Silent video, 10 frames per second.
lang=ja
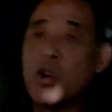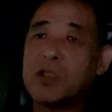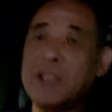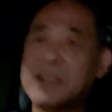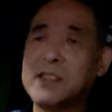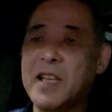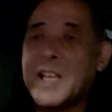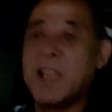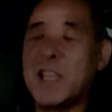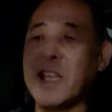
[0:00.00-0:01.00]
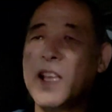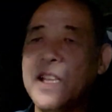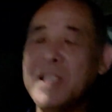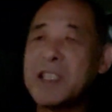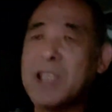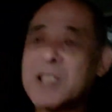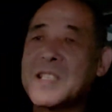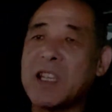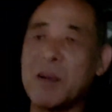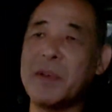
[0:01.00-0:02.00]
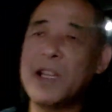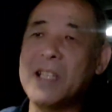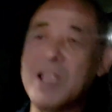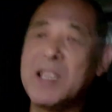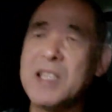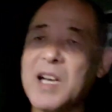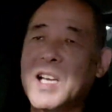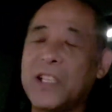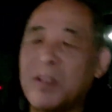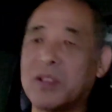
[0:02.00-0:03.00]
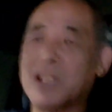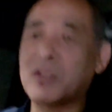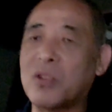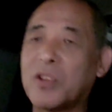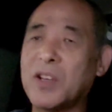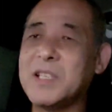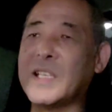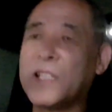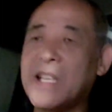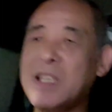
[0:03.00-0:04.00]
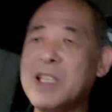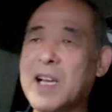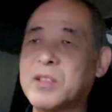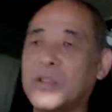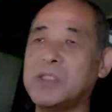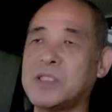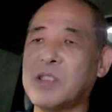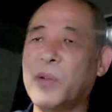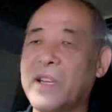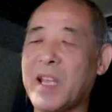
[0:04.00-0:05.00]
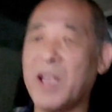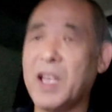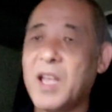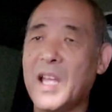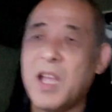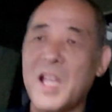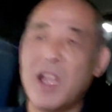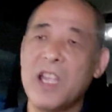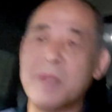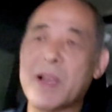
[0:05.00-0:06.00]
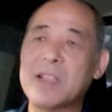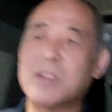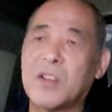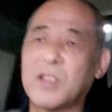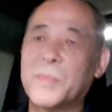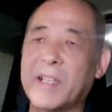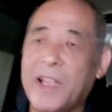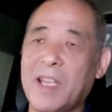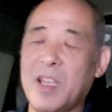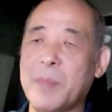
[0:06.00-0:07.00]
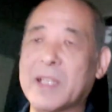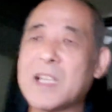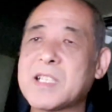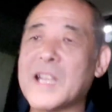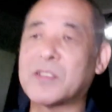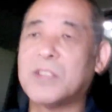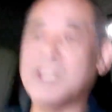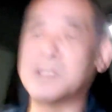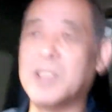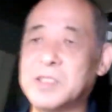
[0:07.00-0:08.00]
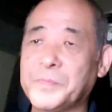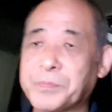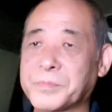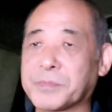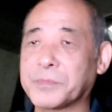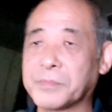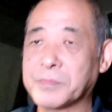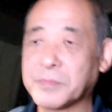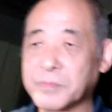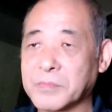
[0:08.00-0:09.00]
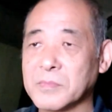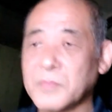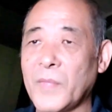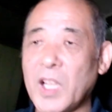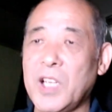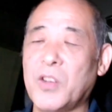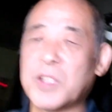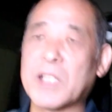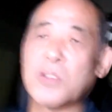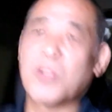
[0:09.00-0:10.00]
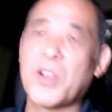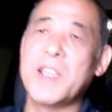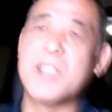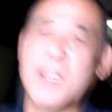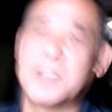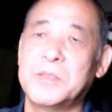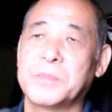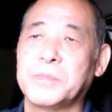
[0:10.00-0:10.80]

よくですねいい景色が見れていいな、いろんなところへ行けていいなという人もねいますけどもね、まあ確かにそうですよ。いろんなところへ行ける。